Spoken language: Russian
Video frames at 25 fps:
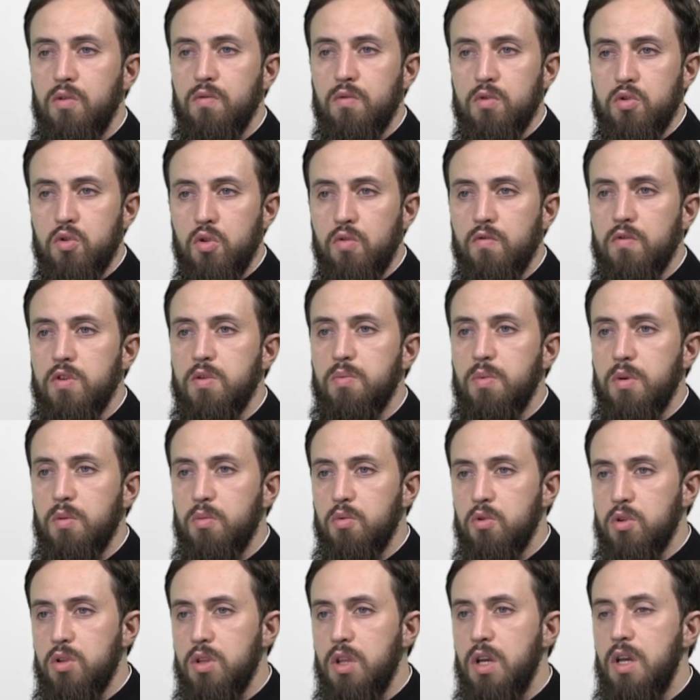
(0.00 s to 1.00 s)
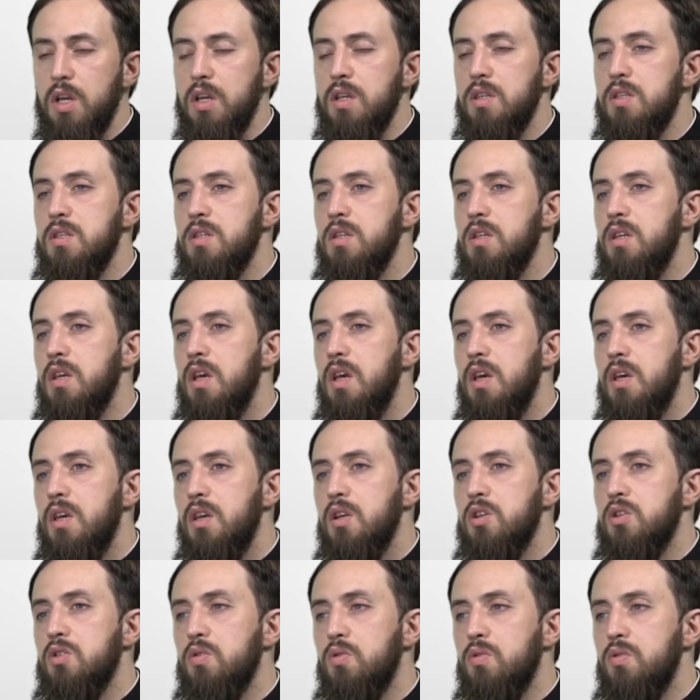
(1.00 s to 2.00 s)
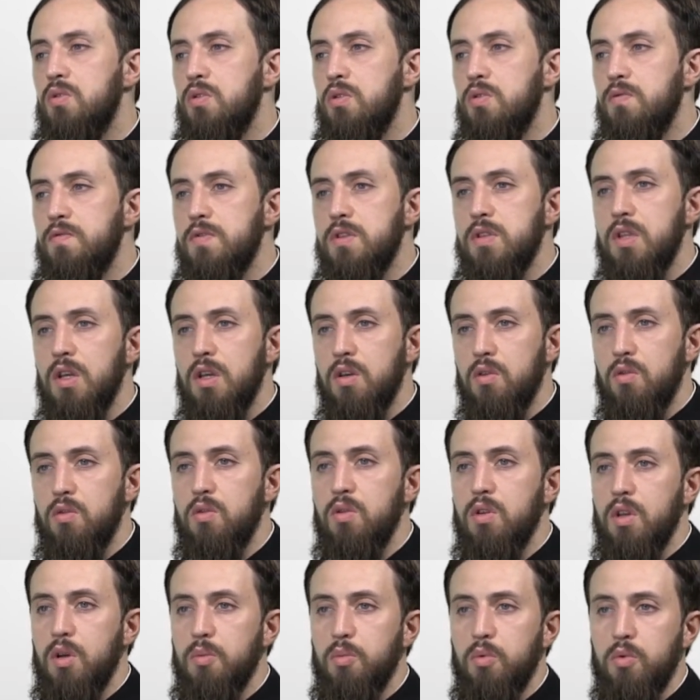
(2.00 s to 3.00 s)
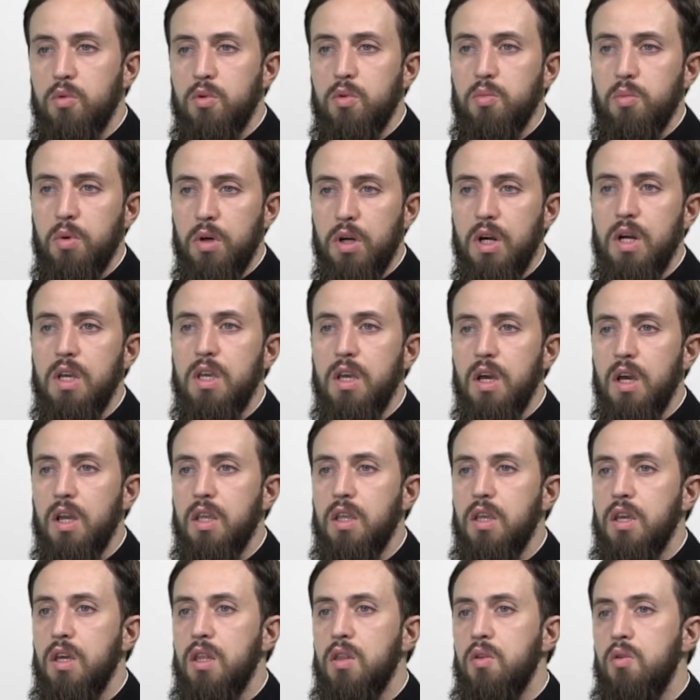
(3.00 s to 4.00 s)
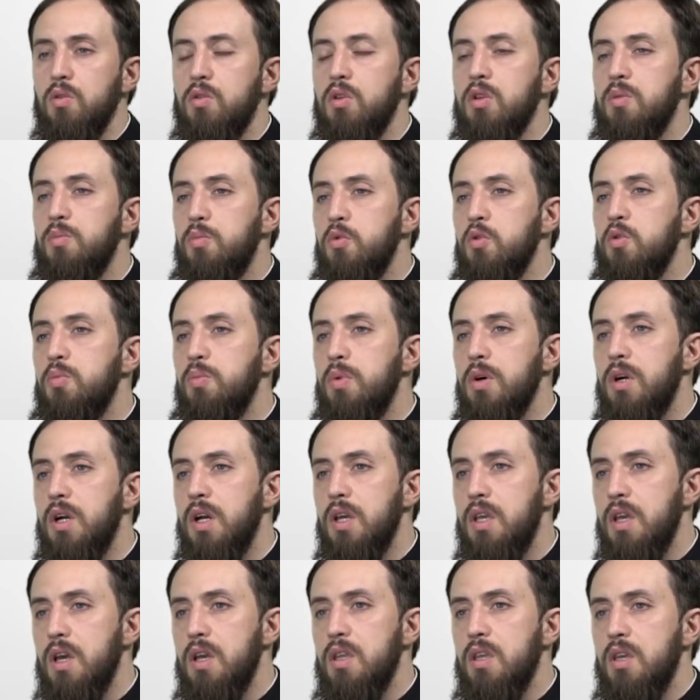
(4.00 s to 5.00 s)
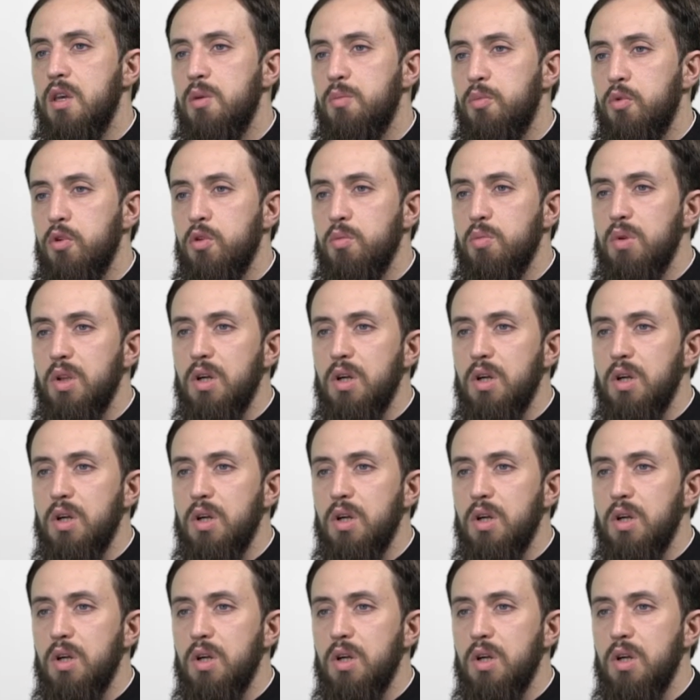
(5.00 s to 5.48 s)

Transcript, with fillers: его совесть пробуждается и что он встает на путь покаяния. Но этот путь покаяния, путь